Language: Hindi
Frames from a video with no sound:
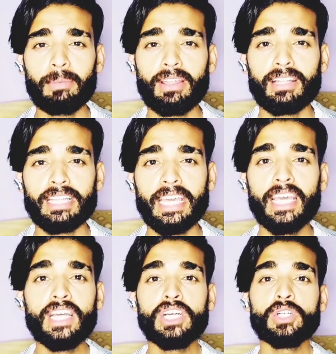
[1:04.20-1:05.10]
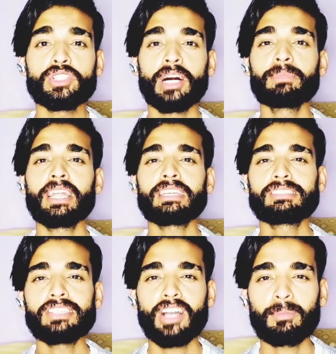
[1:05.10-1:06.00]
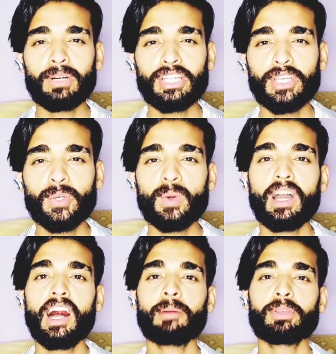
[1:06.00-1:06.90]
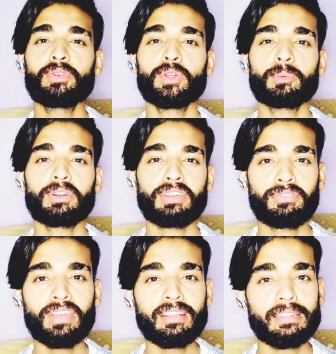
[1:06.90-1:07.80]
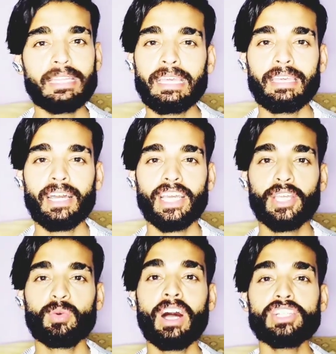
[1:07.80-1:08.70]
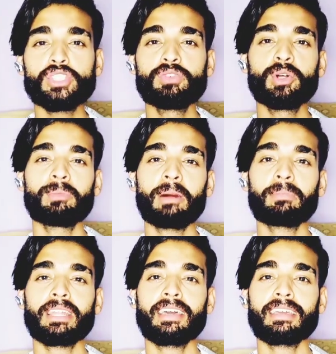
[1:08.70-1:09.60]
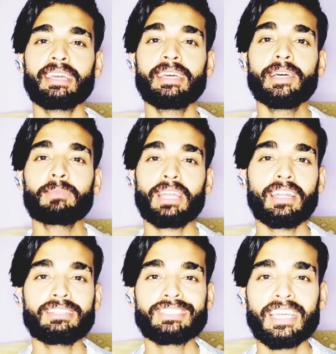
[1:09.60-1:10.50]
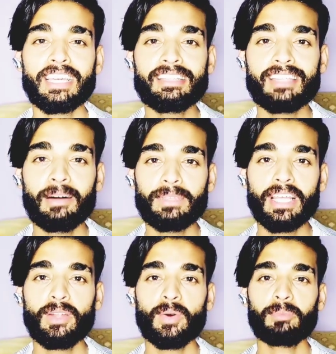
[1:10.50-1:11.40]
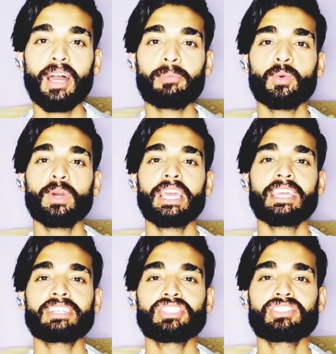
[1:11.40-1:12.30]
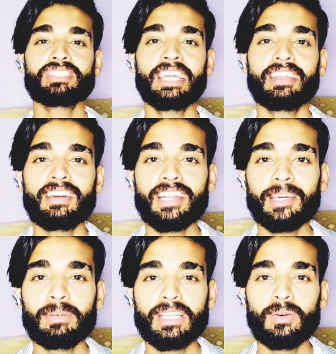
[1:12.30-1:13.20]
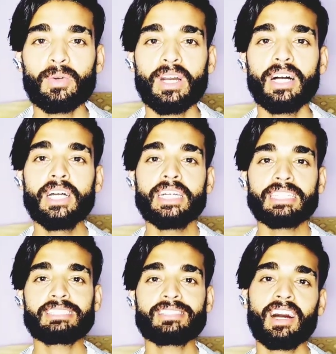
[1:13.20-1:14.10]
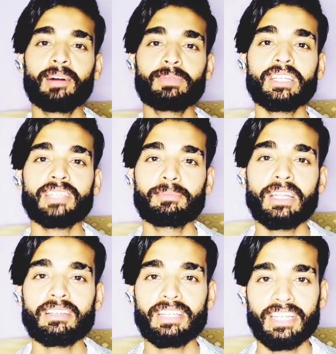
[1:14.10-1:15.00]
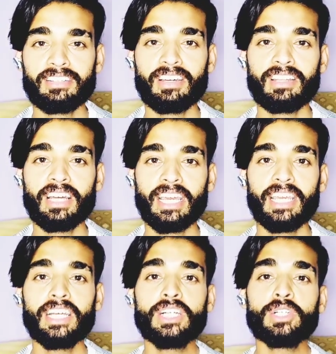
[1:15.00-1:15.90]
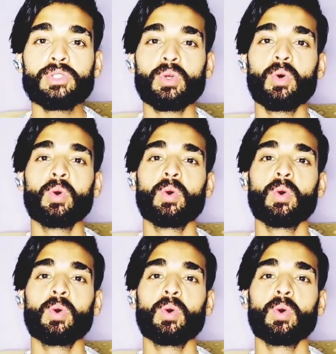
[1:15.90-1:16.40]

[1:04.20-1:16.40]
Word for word: बनाते थंबनेल किसी काम का नहीं होगा आपकी वीडियो पर ट्रैफिक नहीं आएगी तो आज की वीडियो में हम बनाएंगे बनाना सीखेंगे थंबनेल और मैं आपको एक एक चीज़ क्लियर करके बताऊंगा किस तरह हमने थंबनेल क्रिएट करना है तो